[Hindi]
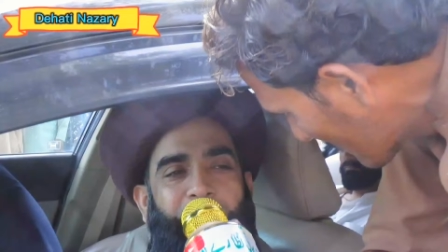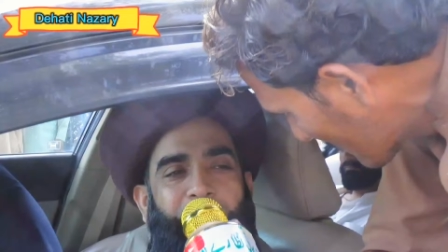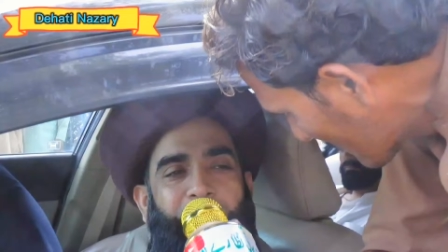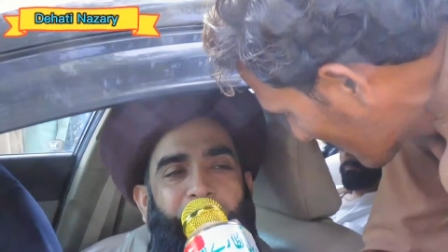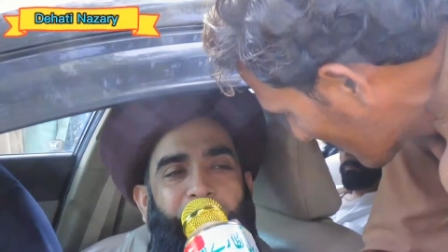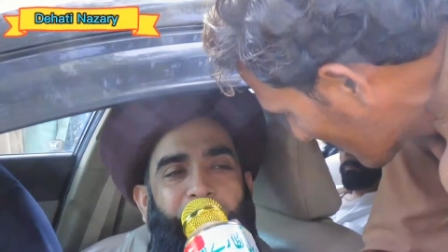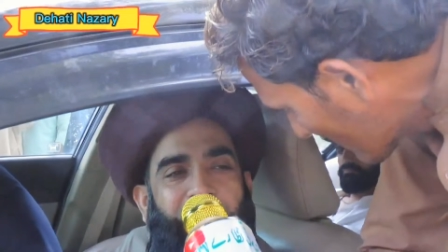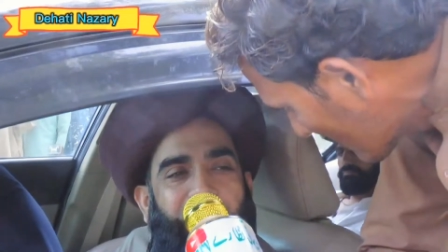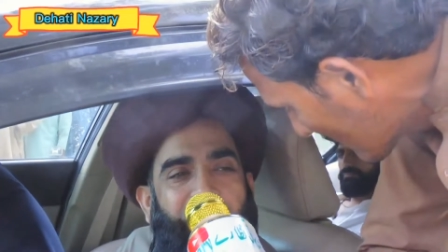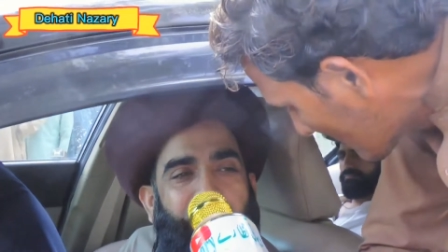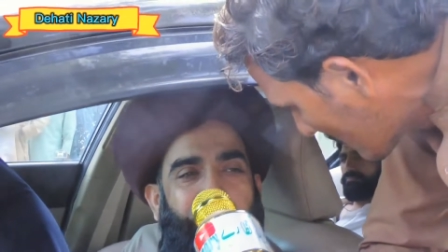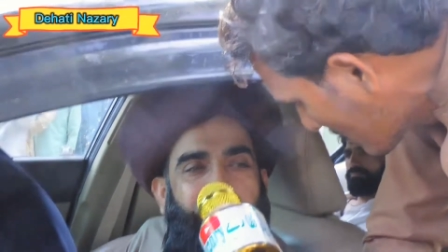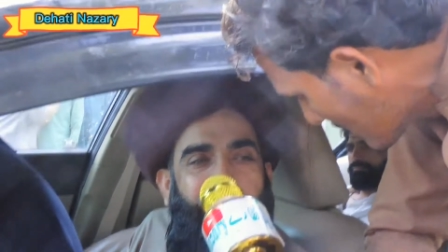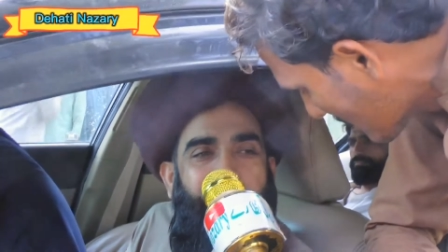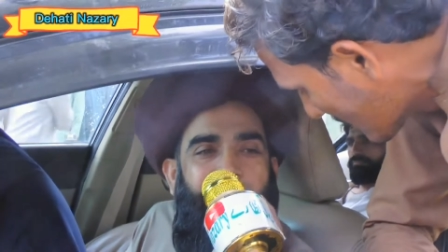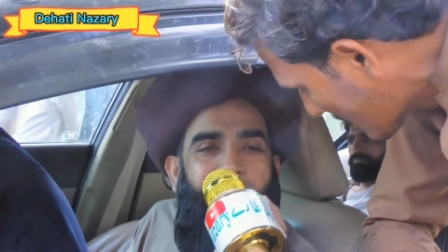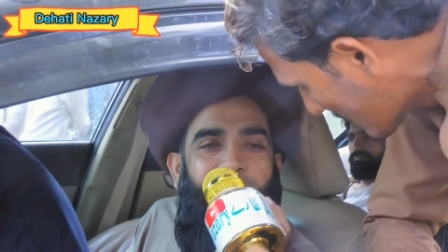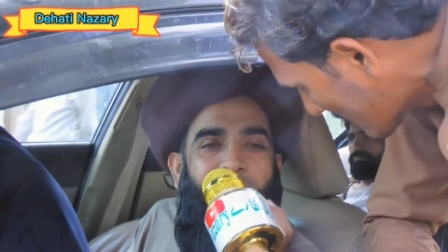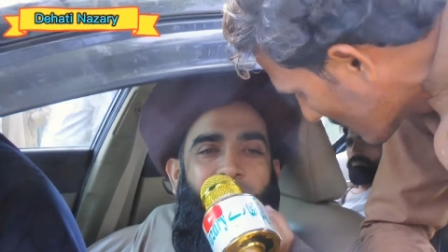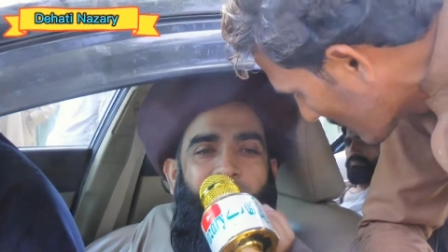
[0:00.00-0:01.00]
कि लब्बैक
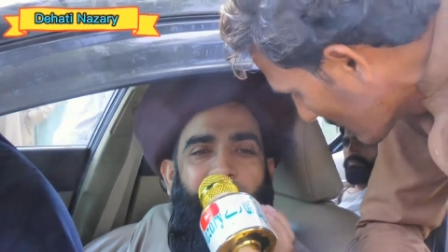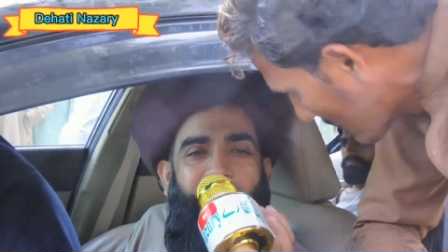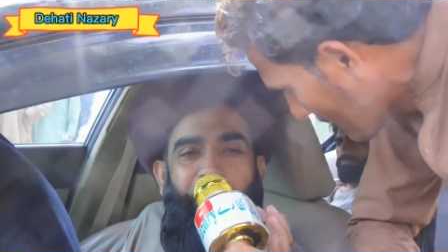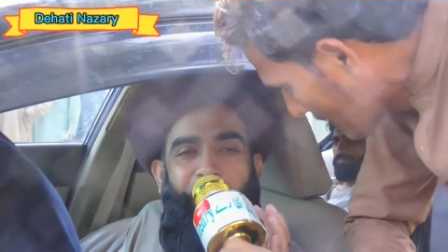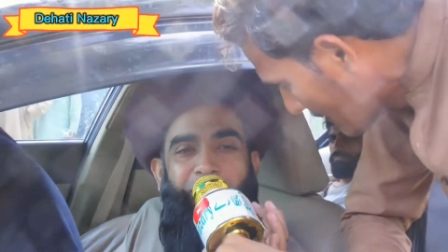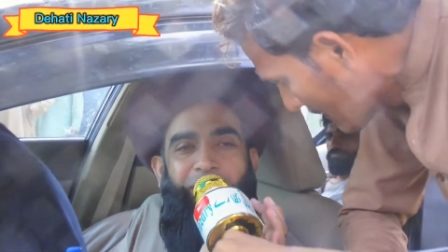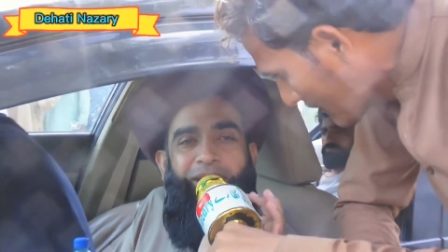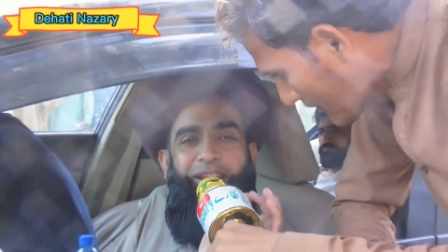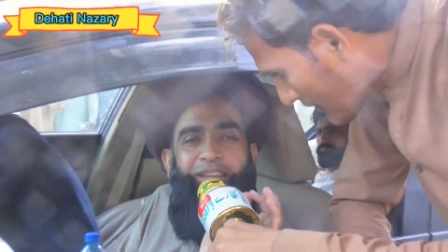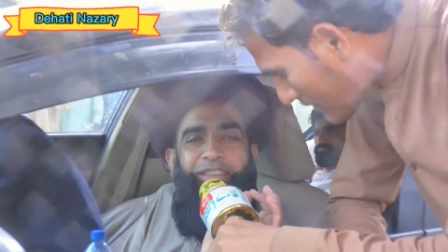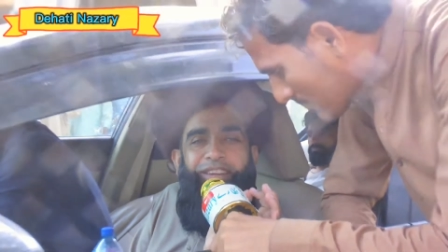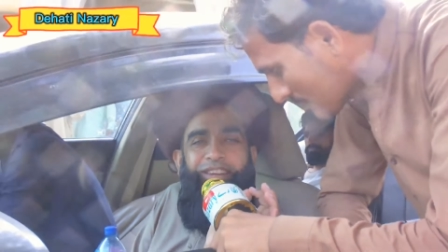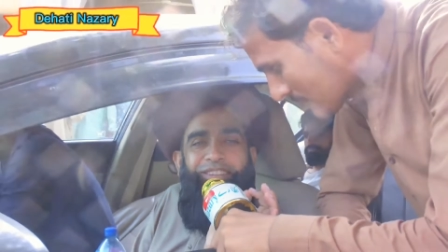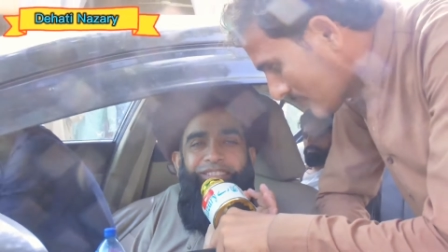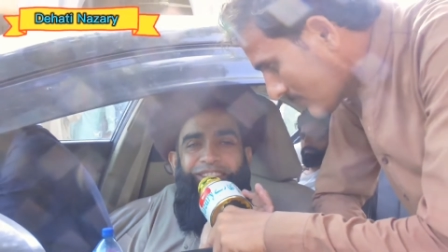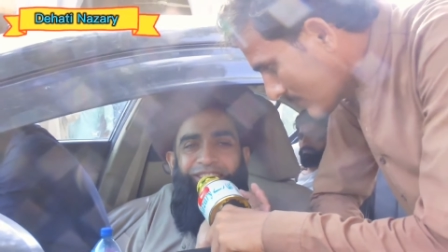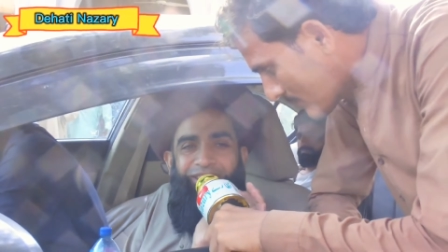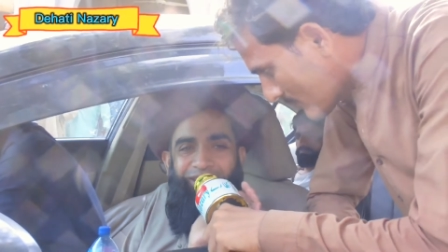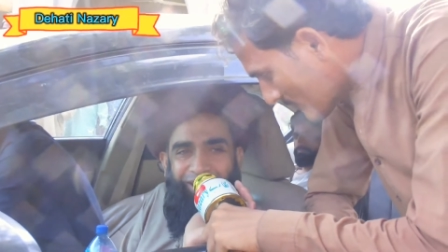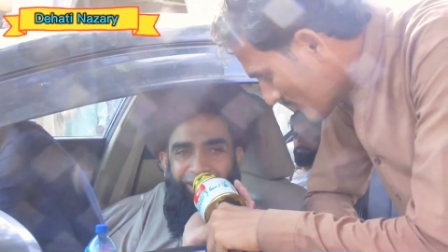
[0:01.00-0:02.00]
पाकिस्तान का मैं एक अदना
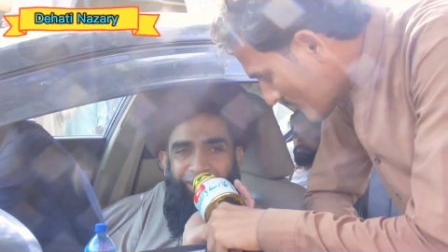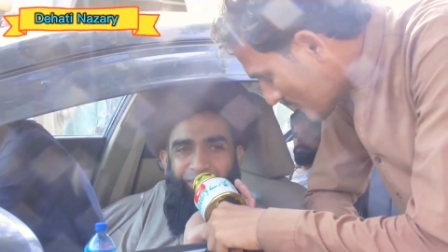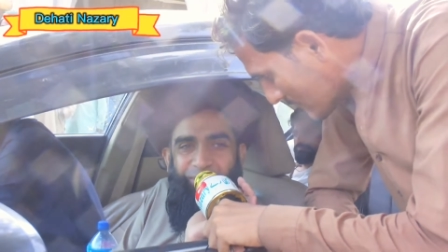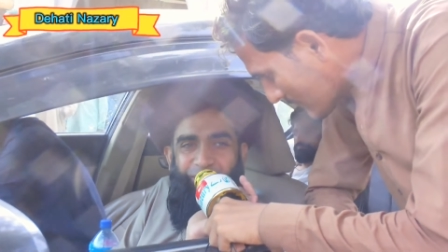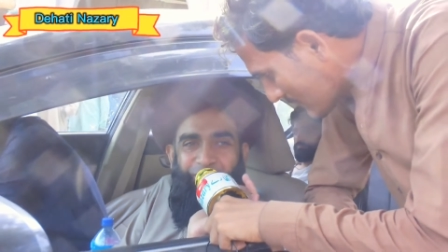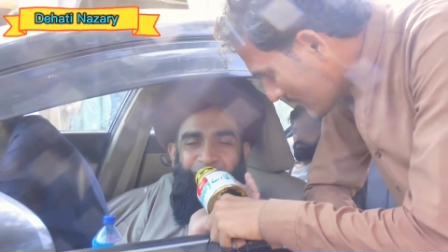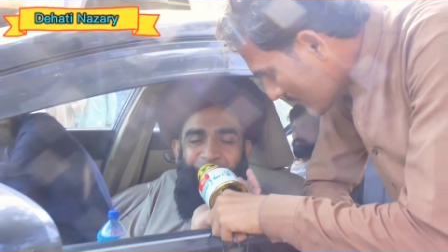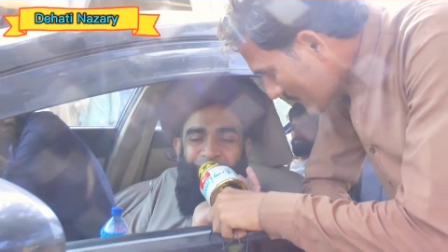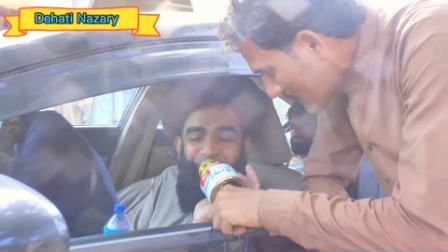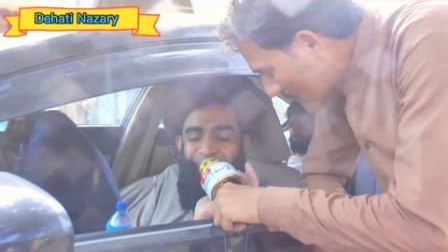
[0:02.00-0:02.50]
सा खादिम हूँ